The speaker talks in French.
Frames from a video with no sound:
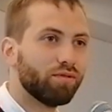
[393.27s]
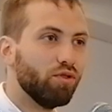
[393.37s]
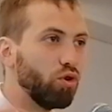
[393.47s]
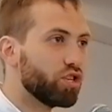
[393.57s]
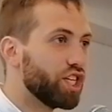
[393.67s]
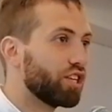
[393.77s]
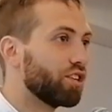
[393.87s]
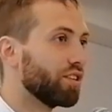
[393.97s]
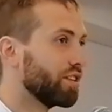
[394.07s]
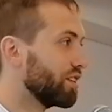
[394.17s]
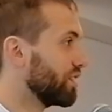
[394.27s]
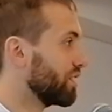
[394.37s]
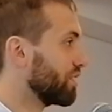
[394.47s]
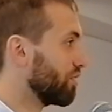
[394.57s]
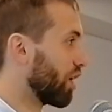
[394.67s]
logique
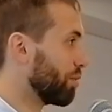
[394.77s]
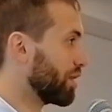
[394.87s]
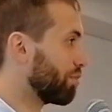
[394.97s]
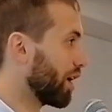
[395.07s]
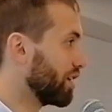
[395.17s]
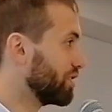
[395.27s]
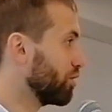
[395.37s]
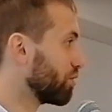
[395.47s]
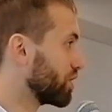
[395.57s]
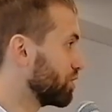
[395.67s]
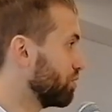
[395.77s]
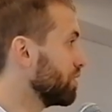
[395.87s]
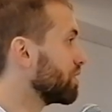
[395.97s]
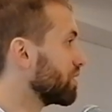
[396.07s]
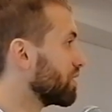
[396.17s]
On ramène un paralysé devant
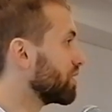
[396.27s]
Jésus,